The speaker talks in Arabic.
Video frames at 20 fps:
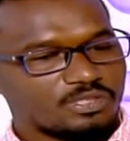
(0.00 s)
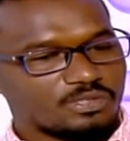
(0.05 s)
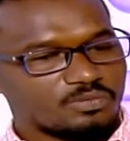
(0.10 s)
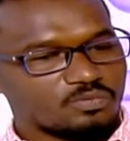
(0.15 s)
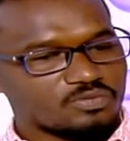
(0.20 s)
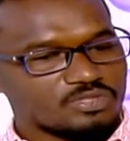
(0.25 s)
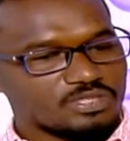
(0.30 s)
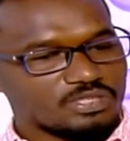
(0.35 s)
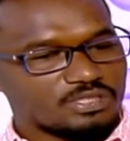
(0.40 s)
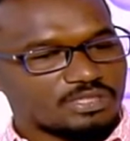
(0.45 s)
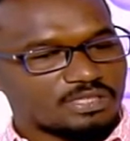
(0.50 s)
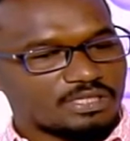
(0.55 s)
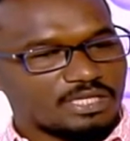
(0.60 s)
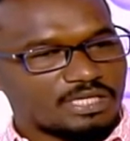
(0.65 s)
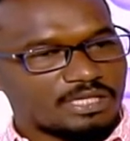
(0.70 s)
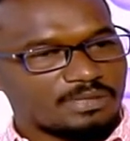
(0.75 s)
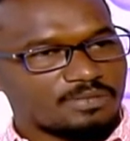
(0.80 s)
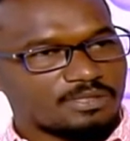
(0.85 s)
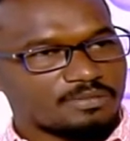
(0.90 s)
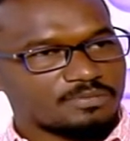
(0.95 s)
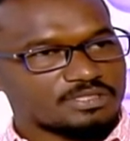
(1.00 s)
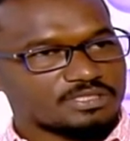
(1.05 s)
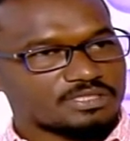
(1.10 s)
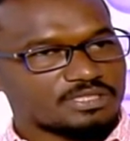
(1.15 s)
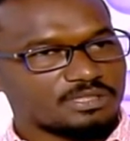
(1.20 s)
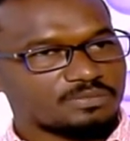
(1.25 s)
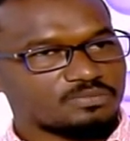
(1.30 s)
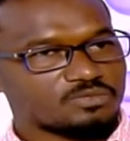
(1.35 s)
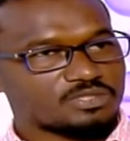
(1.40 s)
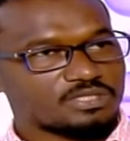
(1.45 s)
نموذج للاعب لم
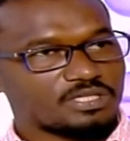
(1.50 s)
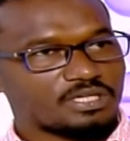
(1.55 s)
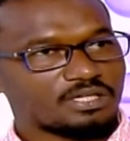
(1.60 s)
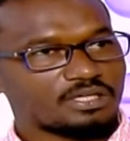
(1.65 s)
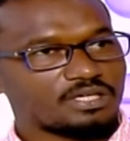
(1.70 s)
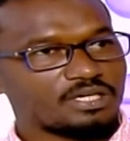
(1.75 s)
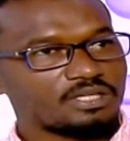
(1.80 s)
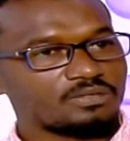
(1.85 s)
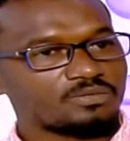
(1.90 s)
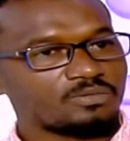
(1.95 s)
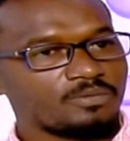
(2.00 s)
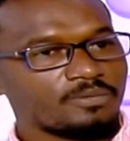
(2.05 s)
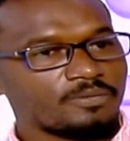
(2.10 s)
يستلم مستحقاته